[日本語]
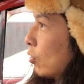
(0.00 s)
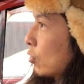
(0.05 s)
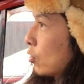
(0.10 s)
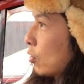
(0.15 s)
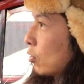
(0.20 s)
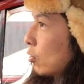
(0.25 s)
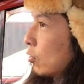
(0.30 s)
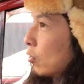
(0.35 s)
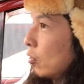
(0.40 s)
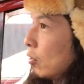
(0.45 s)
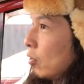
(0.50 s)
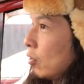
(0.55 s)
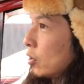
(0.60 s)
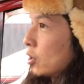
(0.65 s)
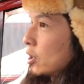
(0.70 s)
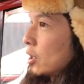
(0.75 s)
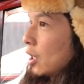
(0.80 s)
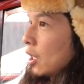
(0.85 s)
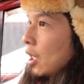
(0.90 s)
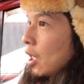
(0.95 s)
うちょっと
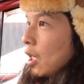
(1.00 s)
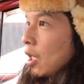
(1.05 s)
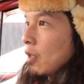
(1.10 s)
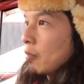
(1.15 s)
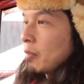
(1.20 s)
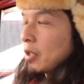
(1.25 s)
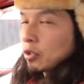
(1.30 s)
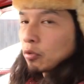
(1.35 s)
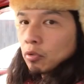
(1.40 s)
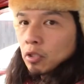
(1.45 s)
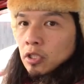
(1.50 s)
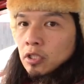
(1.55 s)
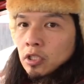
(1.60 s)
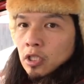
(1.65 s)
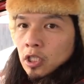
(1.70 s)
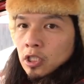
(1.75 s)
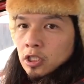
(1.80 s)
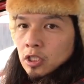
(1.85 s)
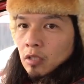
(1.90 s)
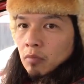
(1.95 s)
したら、まあ、取り
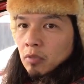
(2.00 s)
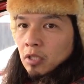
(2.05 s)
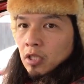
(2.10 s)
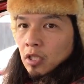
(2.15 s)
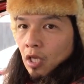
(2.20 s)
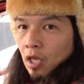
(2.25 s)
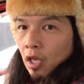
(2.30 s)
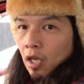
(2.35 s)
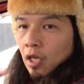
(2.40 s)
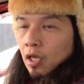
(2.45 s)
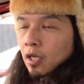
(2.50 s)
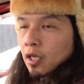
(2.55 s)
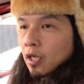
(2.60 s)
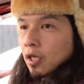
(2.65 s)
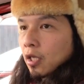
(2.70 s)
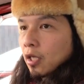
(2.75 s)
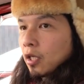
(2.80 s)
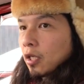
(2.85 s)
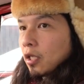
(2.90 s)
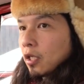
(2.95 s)
付けしてみて、
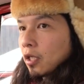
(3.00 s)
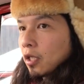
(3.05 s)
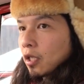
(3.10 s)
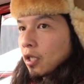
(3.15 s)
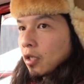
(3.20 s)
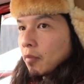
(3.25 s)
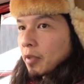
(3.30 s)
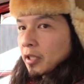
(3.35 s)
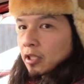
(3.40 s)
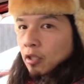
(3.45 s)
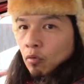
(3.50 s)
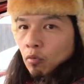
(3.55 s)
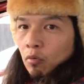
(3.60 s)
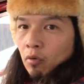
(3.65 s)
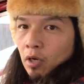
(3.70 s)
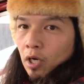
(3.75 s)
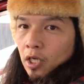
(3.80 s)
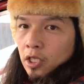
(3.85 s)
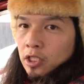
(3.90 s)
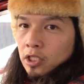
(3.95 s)
えー、また公
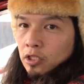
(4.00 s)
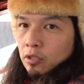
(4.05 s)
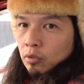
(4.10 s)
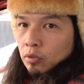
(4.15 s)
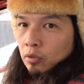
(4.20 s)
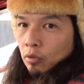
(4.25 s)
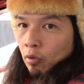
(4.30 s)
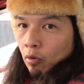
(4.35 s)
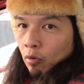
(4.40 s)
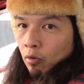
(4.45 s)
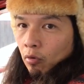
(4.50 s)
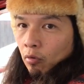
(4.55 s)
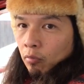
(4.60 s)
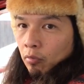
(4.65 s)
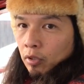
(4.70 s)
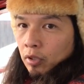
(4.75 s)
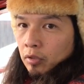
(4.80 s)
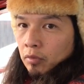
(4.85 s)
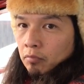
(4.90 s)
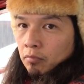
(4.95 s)
開しようと
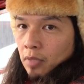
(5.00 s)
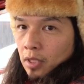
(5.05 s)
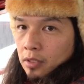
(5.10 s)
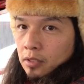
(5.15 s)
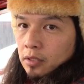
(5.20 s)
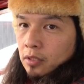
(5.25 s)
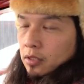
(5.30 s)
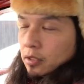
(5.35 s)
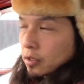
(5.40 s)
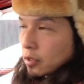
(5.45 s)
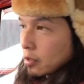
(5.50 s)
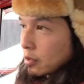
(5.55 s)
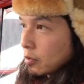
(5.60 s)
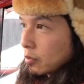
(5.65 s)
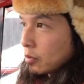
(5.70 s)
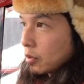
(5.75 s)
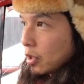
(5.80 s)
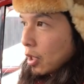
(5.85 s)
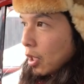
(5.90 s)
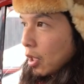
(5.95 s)
思います
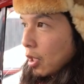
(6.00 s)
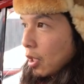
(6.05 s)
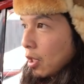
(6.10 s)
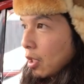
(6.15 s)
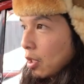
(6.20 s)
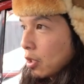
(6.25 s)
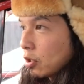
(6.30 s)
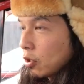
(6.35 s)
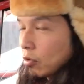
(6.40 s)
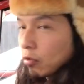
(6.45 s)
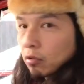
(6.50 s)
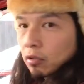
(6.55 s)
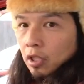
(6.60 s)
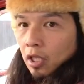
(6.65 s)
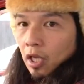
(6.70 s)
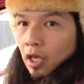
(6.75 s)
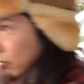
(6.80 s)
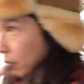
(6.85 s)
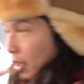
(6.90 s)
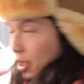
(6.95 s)
それで今日
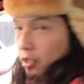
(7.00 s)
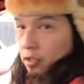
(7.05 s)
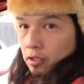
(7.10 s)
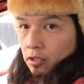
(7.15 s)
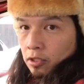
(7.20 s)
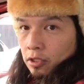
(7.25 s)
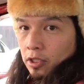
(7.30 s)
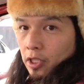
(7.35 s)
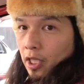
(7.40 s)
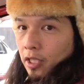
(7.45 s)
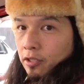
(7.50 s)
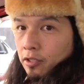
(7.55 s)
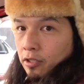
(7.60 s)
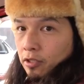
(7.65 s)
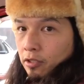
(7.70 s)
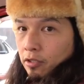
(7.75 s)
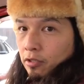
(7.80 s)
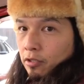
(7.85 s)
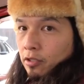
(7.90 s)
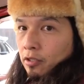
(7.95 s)
ね、まあ、ステ
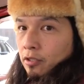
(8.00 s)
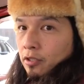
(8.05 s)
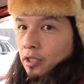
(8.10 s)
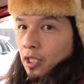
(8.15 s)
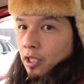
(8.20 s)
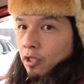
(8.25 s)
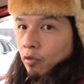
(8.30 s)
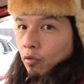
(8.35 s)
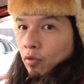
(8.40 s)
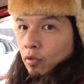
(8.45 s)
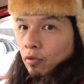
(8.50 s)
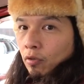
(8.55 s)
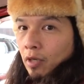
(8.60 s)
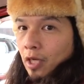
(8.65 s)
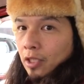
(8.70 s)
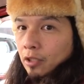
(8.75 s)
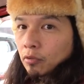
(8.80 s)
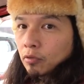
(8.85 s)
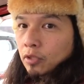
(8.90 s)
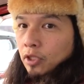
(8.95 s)
作る作業
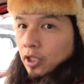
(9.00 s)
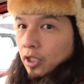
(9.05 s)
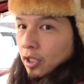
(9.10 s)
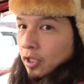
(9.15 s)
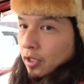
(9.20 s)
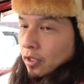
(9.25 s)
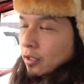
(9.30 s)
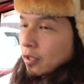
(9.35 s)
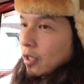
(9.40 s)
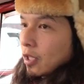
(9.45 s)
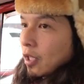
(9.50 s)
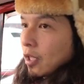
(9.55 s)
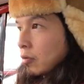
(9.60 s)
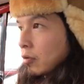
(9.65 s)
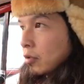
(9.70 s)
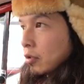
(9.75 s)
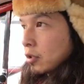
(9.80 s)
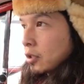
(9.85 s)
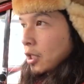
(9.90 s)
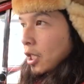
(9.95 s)
の後に
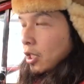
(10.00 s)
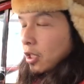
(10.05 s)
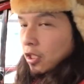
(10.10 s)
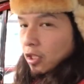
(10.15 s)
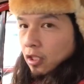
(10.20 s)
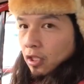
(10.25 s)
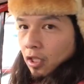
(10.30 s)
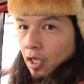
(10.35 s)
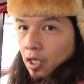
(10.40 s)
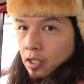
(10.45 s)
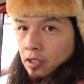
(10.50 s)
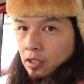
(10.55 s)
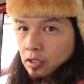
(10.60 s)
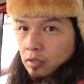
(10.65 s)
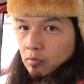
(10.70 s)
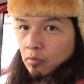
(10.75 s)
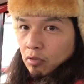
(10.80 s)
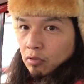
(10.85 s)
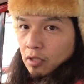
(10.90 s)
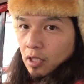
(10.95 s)
あ最近
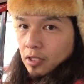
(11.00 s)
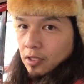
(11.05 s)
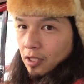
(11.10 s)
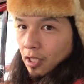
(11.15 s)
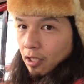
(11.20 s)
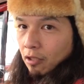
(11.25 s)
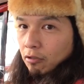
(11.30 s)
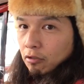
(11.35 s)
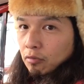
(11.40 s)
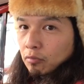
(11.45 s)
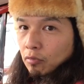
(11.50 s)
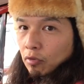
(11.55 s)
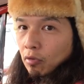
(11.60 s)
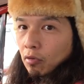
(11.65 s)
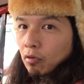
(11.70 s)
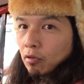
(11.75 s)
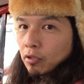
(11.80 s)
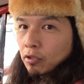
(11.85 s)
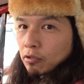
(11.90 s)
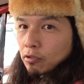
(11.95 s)
アスクモーターサイクル
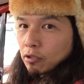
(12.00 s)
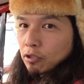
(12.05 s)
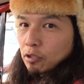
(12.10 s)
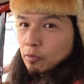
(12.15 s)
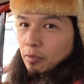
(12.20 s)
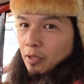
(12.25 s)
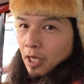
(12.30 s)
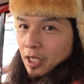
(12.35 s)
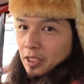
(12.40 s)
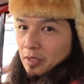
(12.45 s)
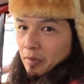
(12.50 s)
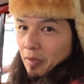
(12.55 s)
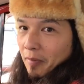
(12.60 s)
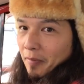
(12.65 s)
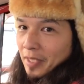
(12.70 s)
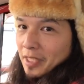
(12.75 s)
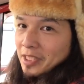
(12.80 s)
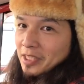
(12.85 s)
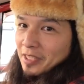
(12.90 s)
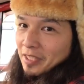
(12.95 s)
も YouTube 始め
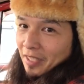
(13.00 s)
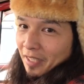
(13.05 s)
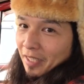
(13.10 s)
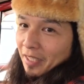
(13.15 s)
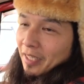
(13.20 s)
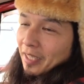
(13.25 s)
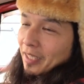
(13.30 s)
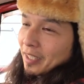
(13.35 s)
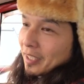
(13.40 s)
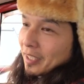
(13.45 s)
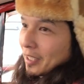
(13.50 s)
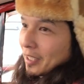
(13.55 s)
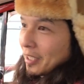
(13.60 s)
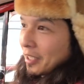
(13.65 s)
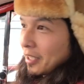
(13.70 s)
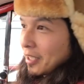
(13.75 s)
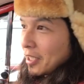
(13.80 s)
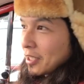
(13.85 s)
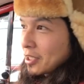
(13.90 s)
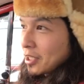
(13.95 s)
まして、
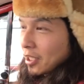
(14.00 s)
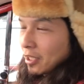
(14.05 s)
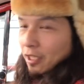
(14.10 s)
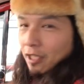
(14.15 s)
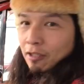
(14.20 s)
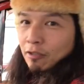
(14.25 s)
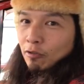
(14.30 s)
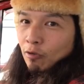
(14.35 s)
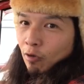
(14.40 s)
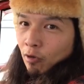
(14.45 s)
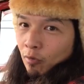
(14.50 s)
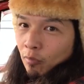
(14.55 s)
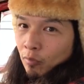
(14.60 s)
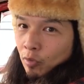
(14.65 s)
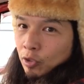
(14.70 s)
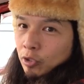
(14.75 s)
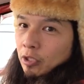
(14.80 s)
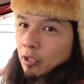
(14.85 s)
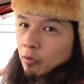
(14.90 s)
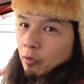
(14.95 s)
えー、チャンネルを
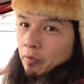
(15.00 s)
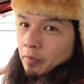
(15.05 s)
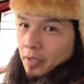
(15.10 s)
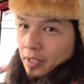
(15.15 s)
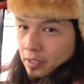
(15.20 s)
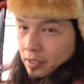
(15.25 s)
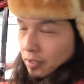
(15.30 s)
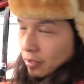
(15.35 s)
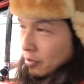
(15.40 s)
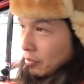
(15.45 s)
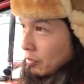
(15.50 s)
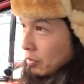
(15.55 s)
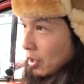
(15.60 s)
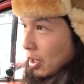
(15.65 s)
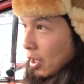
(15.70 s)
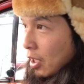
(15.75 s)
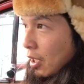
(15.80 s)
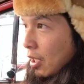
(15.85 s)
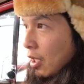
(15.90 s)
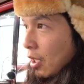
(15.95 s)
持っておりますほん
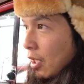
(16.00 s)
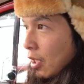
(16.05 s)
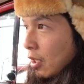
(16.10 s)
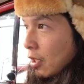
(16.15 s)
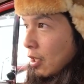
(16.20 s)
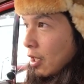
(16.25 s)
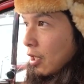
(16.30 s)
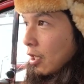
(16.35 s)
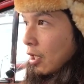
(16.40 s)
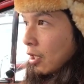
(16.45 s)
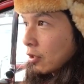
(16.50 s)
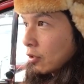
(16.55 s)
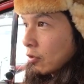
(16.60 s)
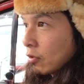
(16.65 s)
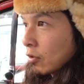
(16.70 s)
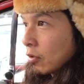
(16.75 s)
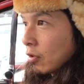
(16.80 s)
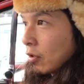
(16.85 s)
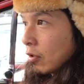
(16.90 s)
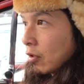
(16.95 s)
でなんか
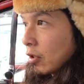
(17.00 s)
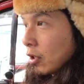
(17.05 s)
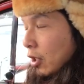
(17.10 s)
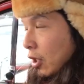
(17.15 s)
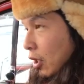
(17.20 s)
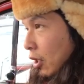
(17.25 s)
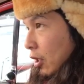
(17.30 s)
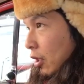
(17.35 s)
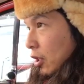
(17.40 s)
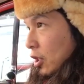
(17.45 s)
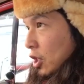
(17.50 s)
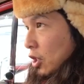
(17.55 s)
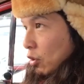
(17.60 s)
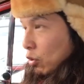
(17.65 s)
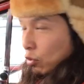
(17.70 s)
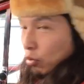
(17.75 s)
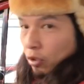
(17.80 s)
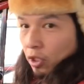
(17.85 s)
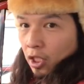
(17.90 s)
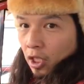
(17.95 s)
その仕
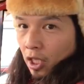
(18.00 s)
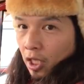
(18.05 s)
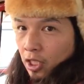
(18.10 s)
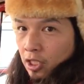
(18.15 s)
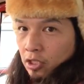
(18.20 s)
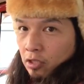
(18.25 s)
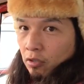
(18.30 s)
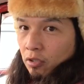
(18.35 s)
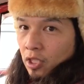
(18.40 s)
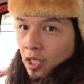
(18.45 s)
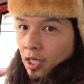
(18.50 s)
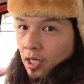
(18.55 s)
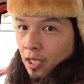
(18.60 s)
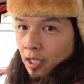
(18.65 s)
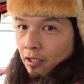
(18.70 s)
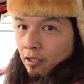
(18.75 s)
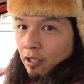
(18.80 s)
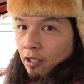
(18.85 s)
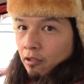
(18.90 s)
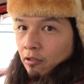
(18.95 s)
事でね一緒に
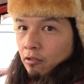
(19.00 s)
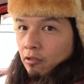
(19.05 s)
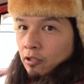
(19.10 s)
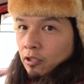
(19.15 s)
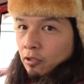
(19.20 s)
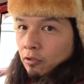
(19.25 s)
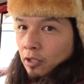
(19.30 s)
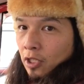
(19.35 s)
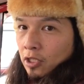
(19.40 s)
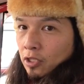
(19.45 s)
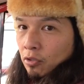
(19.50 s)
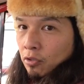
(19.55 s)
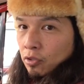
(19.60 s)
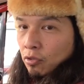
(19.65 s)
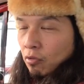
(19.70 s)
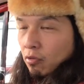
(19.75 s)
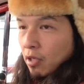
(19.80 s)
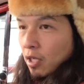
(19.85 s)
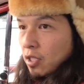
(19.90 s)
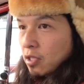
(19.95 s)
絡んでる人たちを
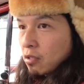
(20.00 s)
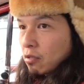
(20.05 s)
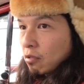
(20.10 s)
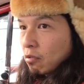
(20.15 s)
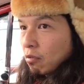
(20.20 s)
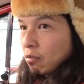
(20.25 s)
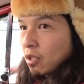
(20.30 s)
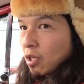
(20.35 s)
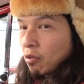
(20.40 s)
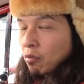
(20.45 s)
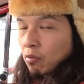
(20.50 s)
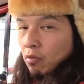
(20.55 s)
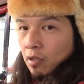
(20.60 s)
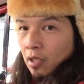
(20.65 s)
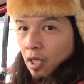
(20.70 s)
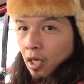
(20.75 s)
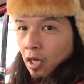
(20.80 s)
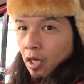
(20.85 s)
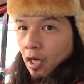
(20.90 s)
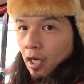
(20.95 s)
紹介するような
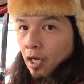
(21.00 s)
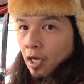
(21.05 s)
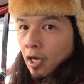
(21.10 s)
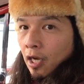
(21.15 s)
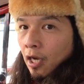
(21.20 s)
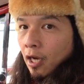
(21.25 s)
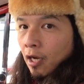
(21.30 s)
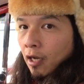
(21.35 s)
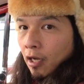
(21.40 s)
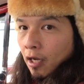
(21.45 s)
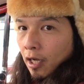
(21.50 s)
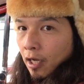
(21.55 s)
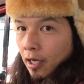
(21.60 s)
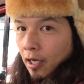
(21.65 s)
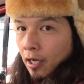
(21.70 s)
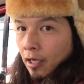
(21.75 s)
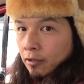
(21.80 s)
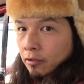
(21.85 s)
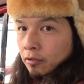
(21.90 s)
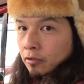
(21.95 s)
コーナーが
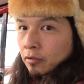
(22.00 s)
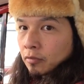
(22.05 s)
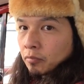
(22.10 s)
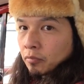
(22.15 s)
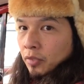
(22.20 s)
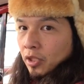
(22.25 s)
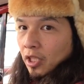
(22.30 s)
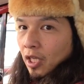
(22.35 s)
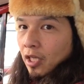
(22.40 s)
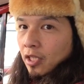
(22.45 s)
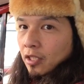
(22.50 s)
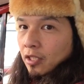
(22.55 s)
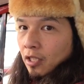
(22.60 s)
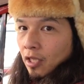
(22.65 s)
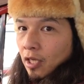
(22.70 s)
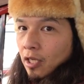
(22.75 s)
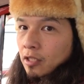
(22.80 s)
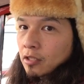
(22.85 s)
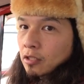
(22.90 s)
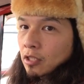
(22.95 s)
あるみたい
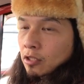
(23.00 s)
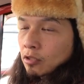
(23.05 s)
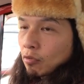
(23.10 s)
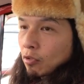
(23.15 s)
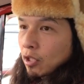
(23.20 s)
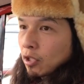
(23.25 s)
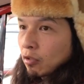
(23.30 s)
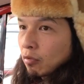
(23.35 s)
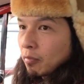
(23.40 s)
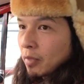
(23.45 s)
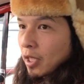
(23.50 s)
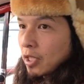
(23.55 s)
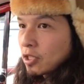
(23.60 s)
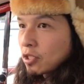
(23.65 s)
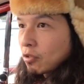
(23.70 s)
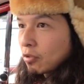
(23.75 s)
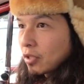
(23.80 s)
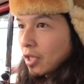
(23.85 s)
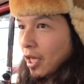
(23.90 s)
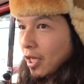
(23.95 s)
ででそれのまあ
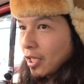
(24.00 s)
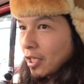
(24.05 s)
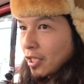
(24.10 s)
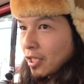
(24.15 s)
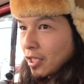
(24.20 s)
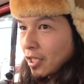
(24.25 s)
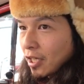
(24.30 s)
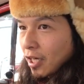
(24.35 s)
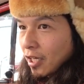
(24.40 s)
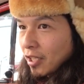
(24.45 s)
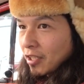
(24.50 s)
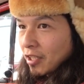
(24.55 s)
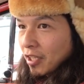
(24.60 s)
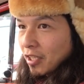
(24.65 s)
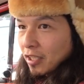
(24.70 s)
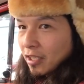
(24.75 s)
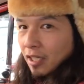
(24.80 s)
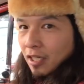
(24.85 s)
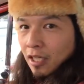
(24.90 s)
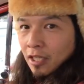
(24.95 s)
一応第1回
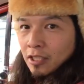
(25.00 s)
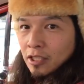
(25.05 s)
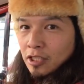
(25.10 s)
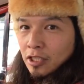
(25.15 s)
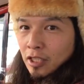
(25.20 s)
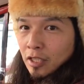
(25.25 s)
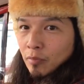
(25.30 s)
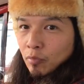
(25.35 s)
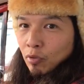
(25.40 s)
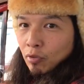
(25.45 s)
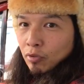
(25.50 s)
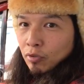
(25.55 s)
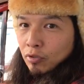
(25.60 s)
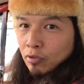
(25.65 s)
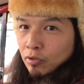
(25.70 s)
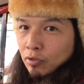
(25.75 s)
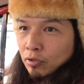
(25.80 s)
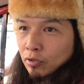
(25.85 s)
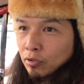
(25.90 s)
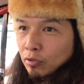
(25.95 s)
的な感じで
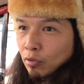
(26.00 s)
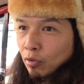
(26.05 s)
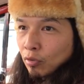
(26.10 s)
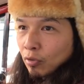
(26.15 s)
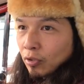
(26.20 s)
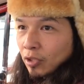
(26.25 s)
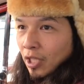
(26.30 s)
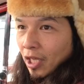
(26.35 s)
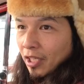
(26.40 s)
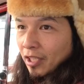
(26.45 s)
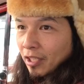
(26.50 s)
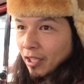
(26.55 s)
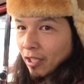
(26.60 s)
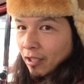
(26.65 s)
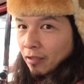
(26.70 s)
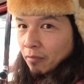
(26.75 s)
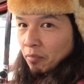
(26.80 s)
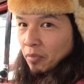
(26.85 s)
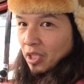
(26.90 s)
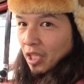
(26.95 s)
僕との対
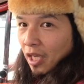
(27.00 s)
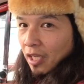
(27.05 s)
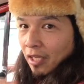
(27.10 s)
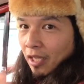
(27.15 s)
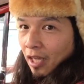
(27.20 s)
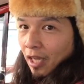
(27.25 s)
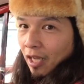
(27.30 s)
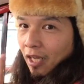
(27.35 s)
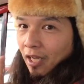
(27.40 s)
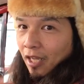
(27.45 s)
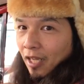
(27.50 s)
談みたいな